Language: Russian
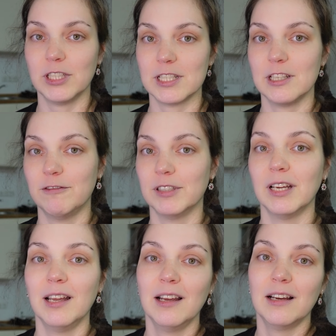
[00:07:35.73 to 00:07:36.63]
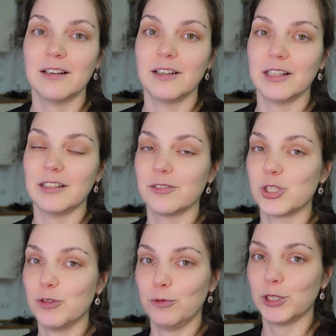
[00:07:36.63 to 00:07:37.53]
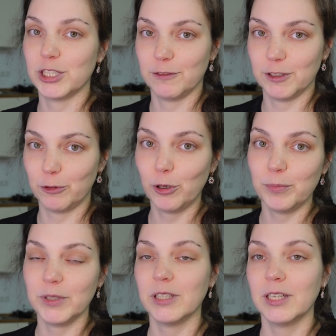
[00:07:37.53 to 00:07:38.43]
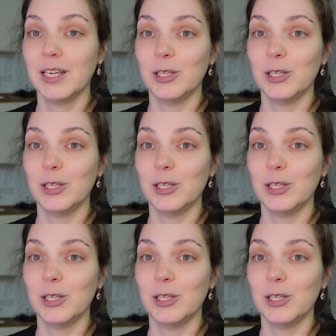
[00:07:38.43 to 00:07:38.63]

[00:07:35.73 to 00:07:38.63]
Если вы э, живете в Европе